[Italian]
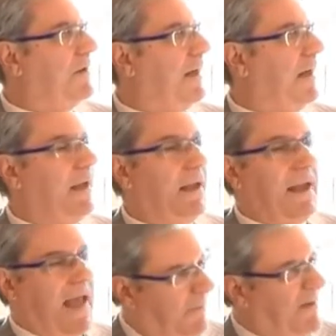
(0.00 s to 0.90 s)
venire.
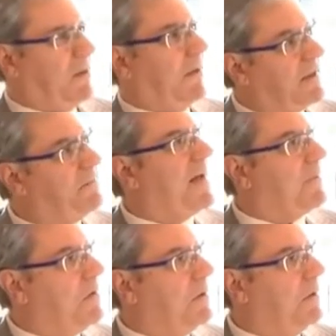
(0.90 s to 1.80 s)
E questo è il
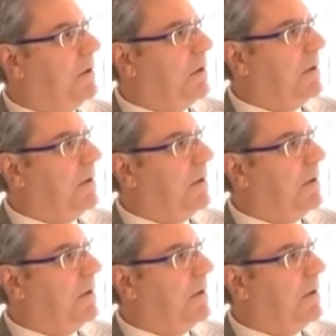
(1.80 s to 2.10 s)
risparmio?